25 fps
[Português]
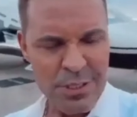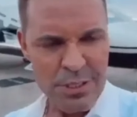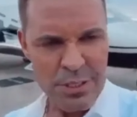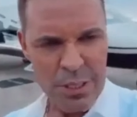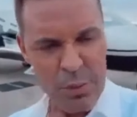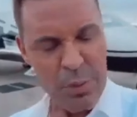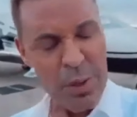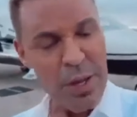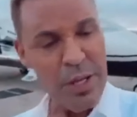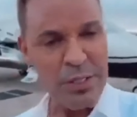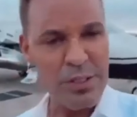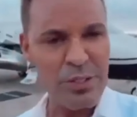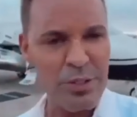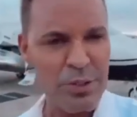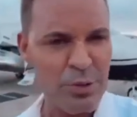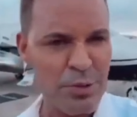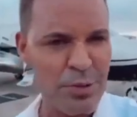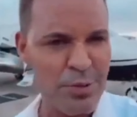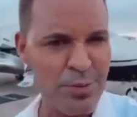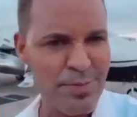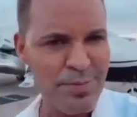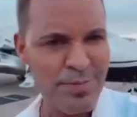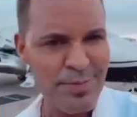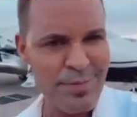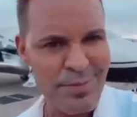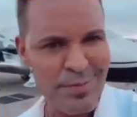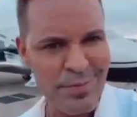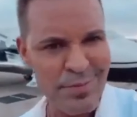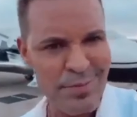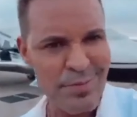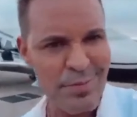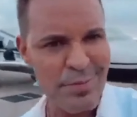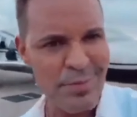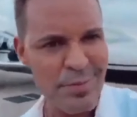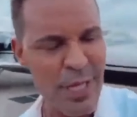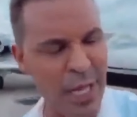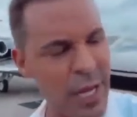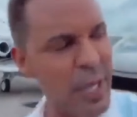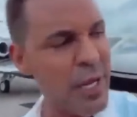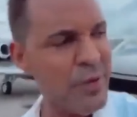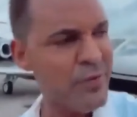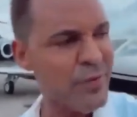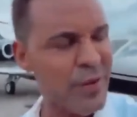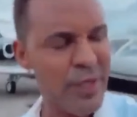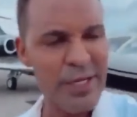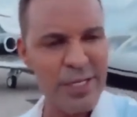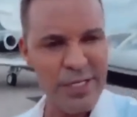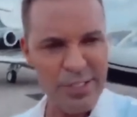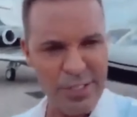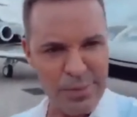Então é isso, né?
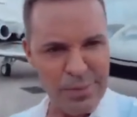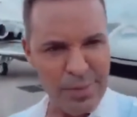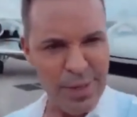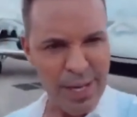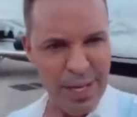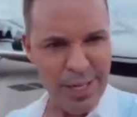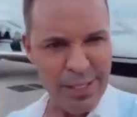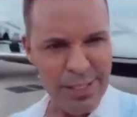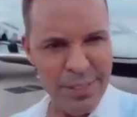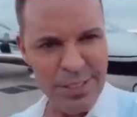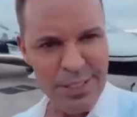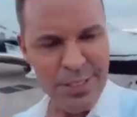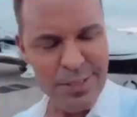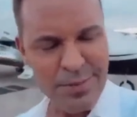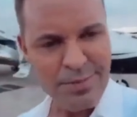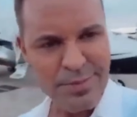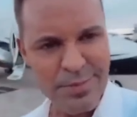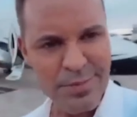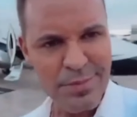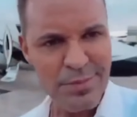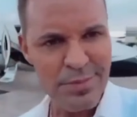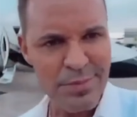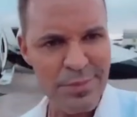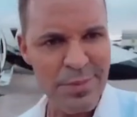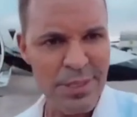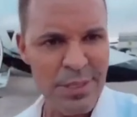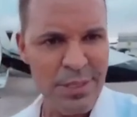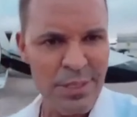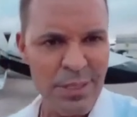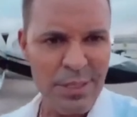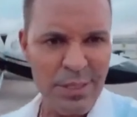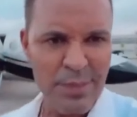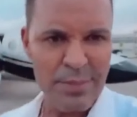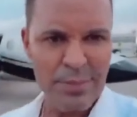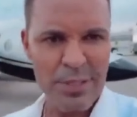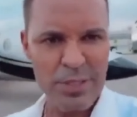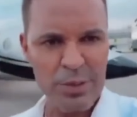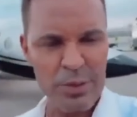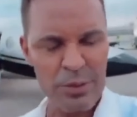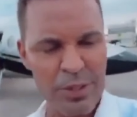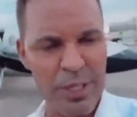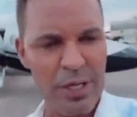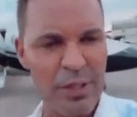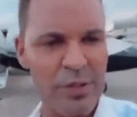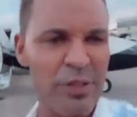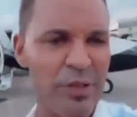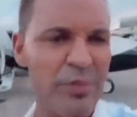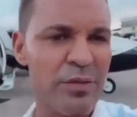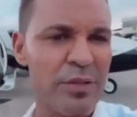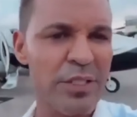Falei demais. Mas eu
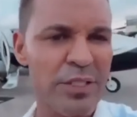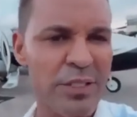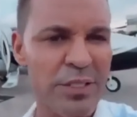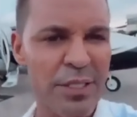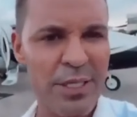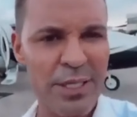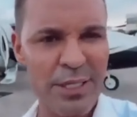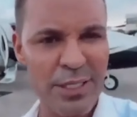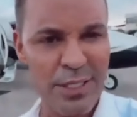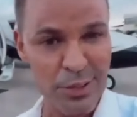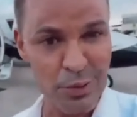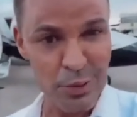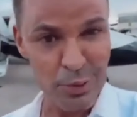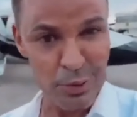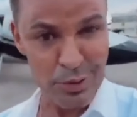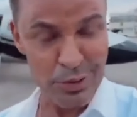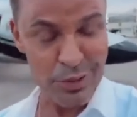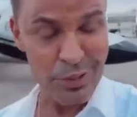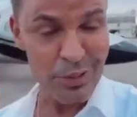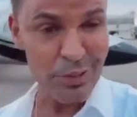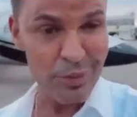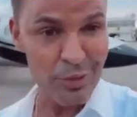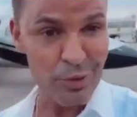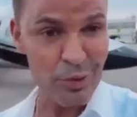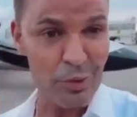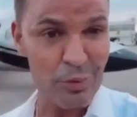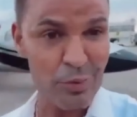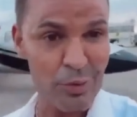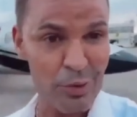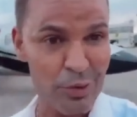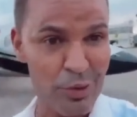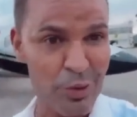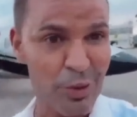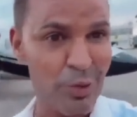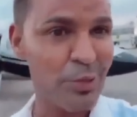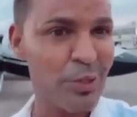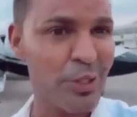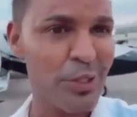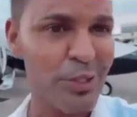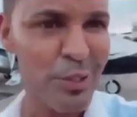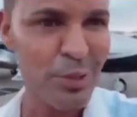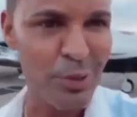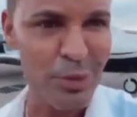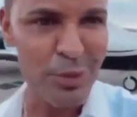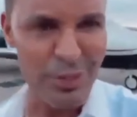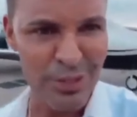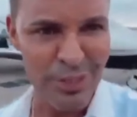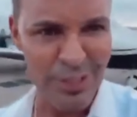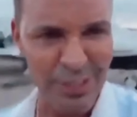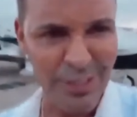quero que você raciocine sobre os seus
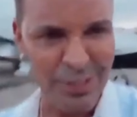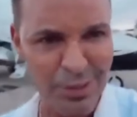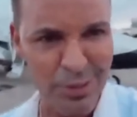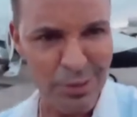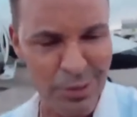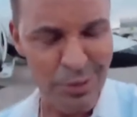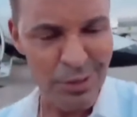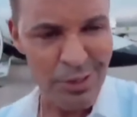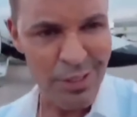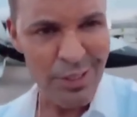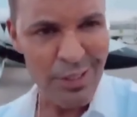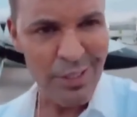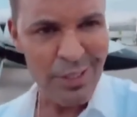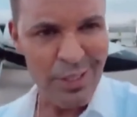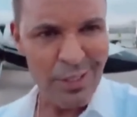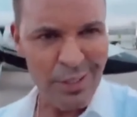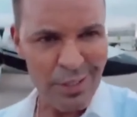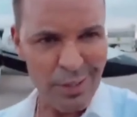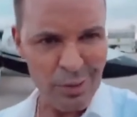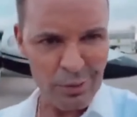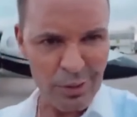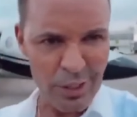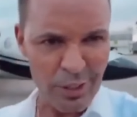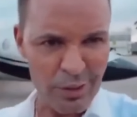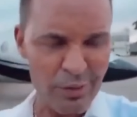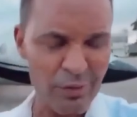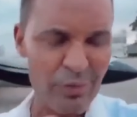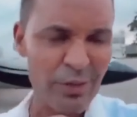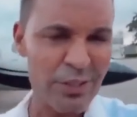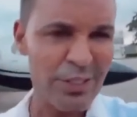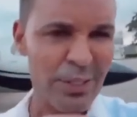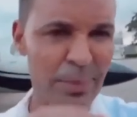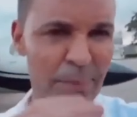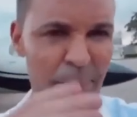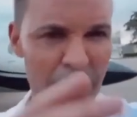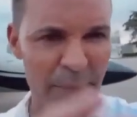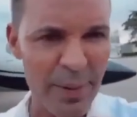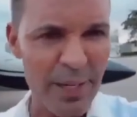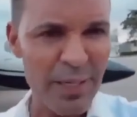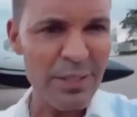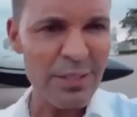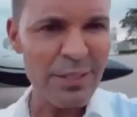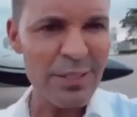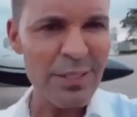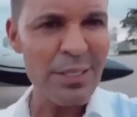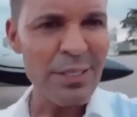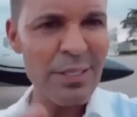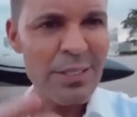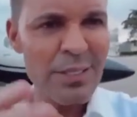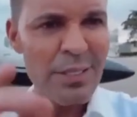raciocínios. Eu quero que você
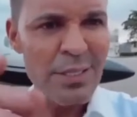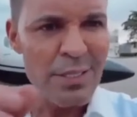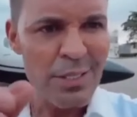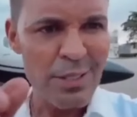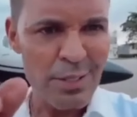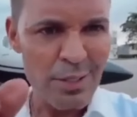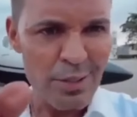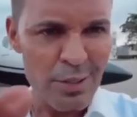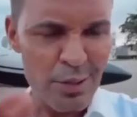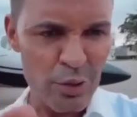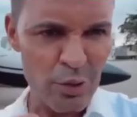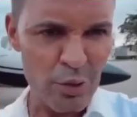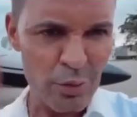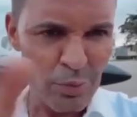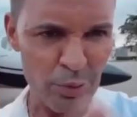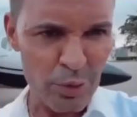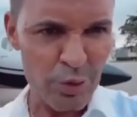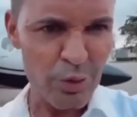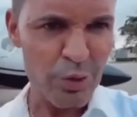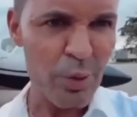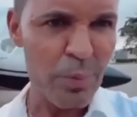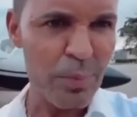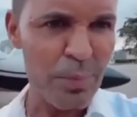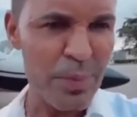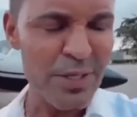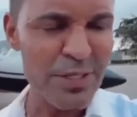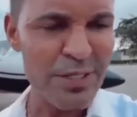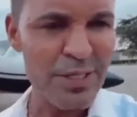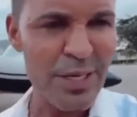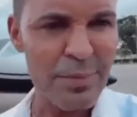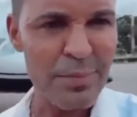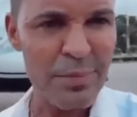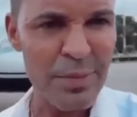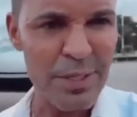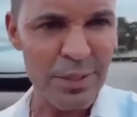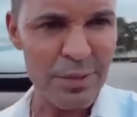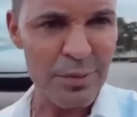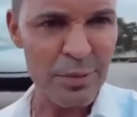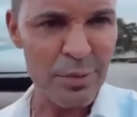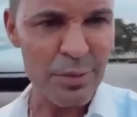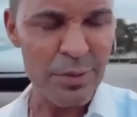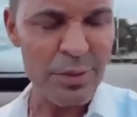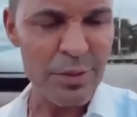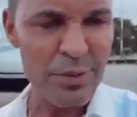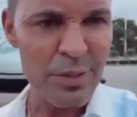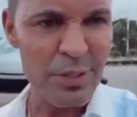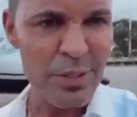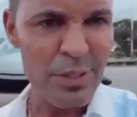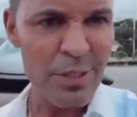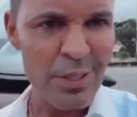pensa sobre o seu pensamento.
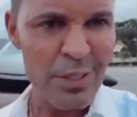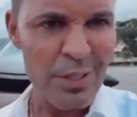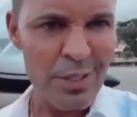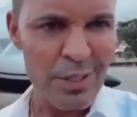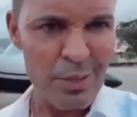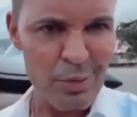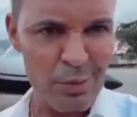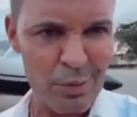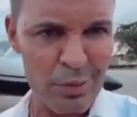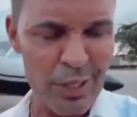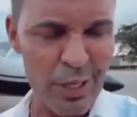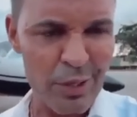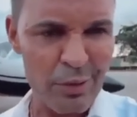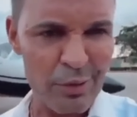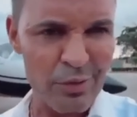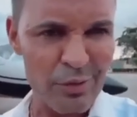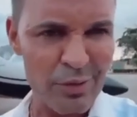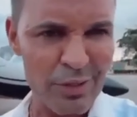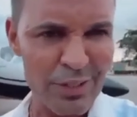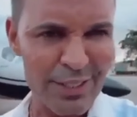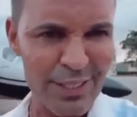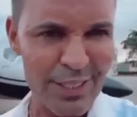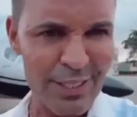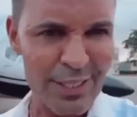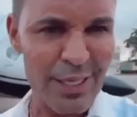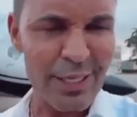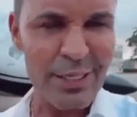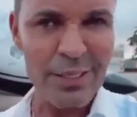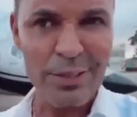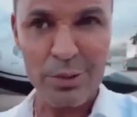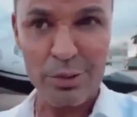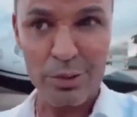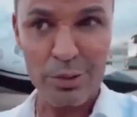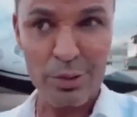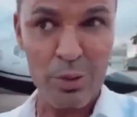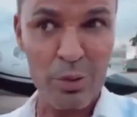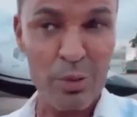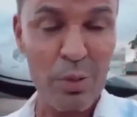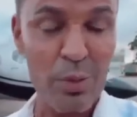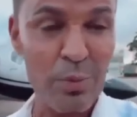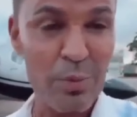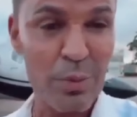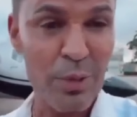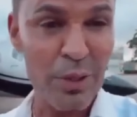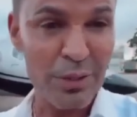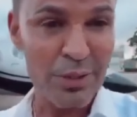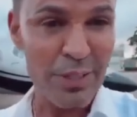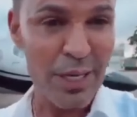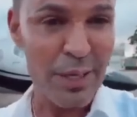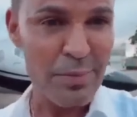Eu quero que você analise o seu
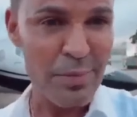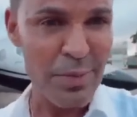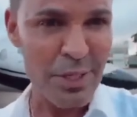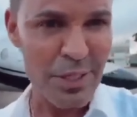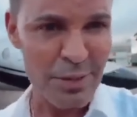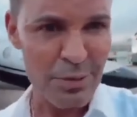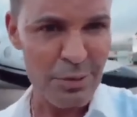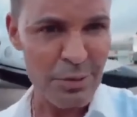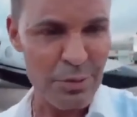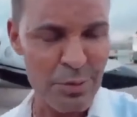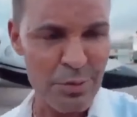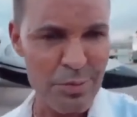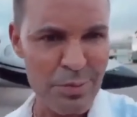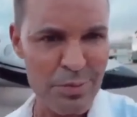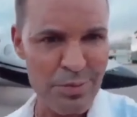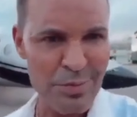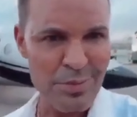comportamento.